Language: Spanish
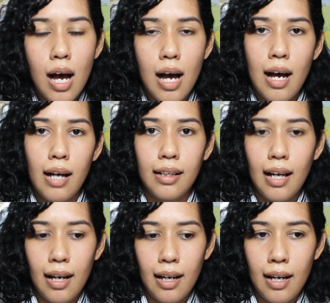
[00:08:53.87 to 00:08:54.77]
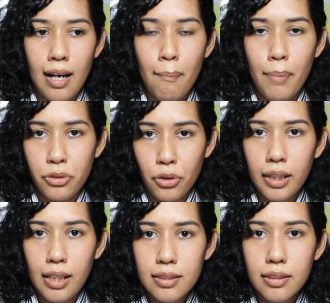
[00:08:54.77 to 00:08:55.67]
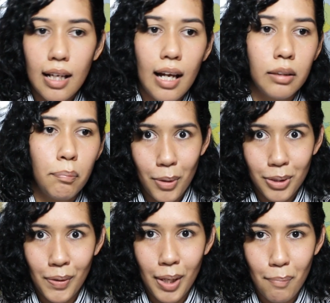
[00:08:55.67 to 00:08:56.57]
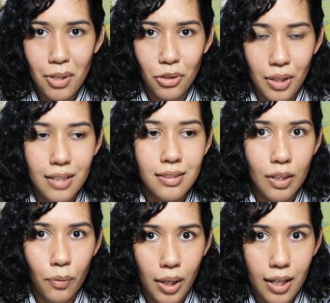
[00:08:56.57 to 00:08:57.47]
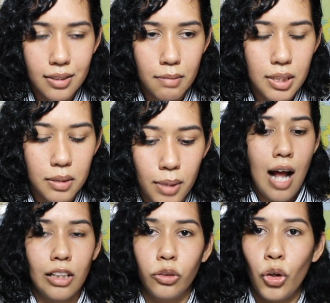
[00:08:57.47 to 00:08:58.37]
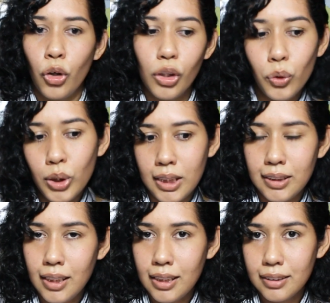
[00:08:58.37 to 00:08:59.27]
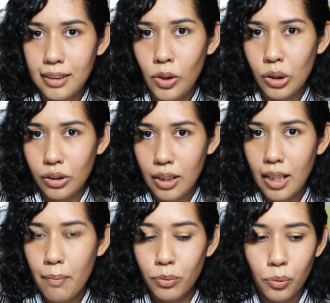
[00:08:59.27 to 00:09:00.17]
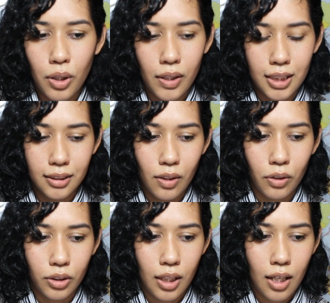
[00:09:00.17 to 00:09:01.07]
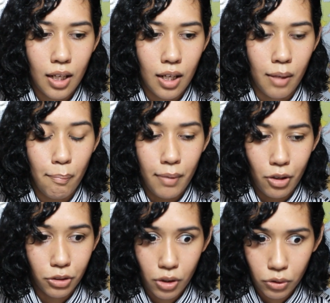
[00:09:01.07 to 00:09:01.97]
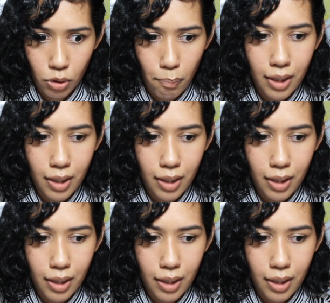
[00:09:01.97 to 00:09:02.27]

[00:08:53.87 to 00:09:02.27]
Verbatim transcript: A, a, la persona que es Kate por ser una persona segura de sí misma, al tono que utiliza en esta otra captura en, esta otra, este otro